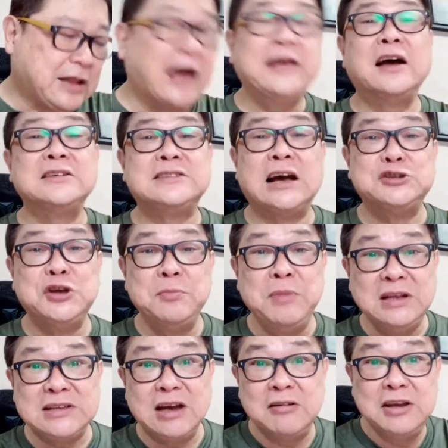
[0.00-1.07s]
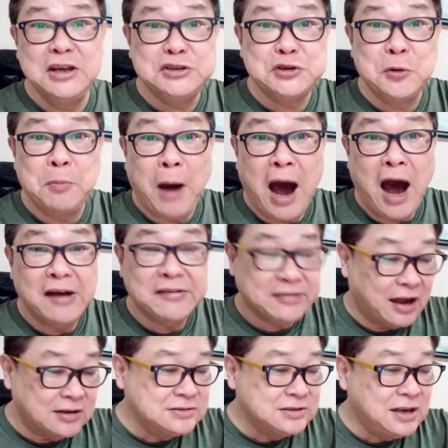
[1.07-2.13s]
太阳下去，明早依旧爬
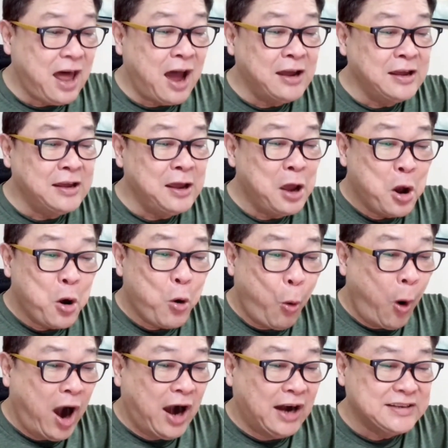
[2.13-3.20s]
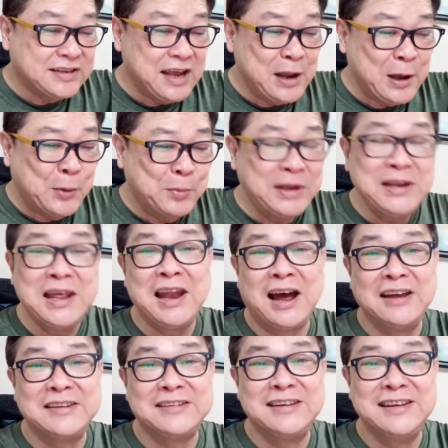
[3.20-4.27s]
上来。花儿谢了，明年
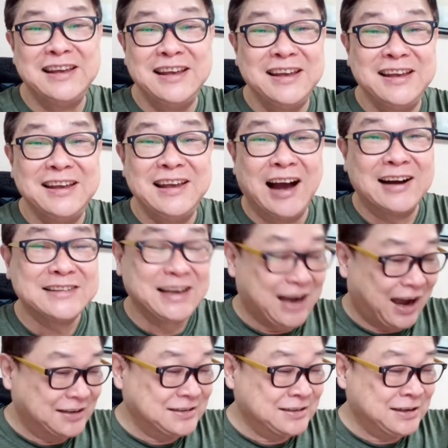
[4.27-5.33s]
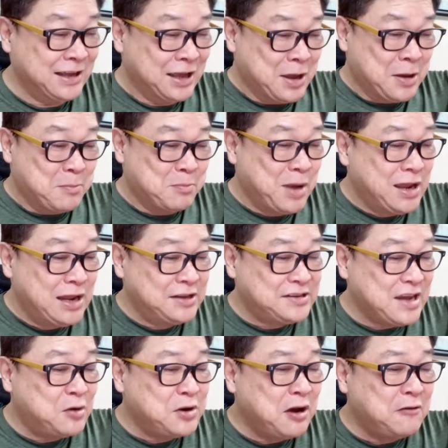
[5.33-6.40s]
还是一样的开。美丽
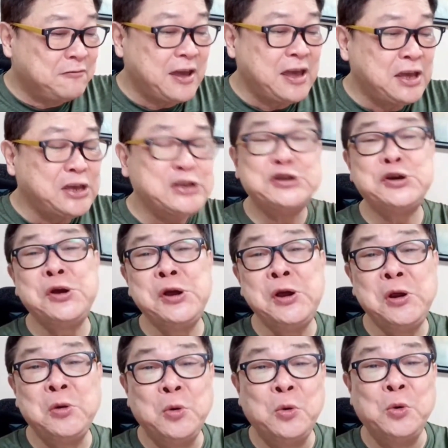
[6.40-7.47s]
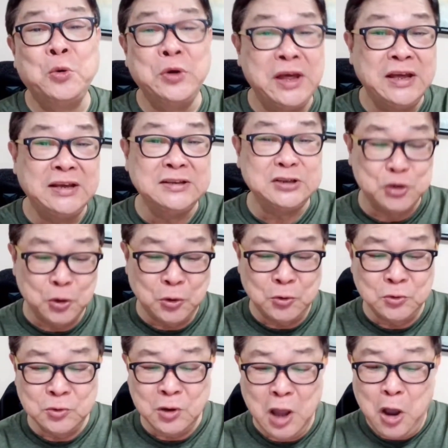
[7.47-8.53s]
小鸟飞去无影
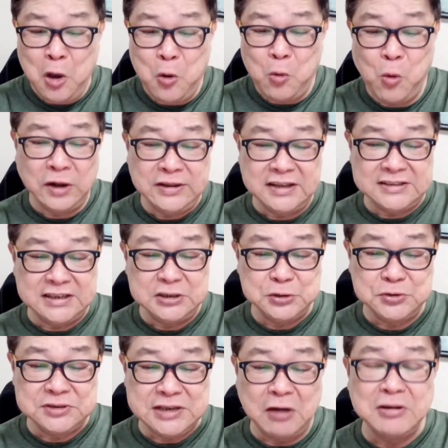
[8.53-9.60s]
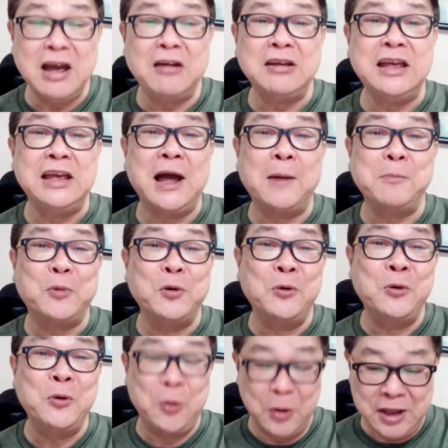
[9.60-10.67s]
踪，我的青春小鸟一样
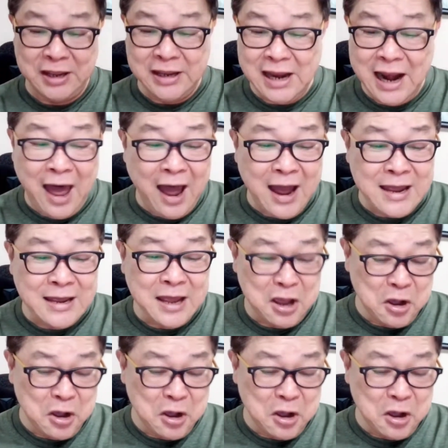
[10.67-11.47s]
不回来。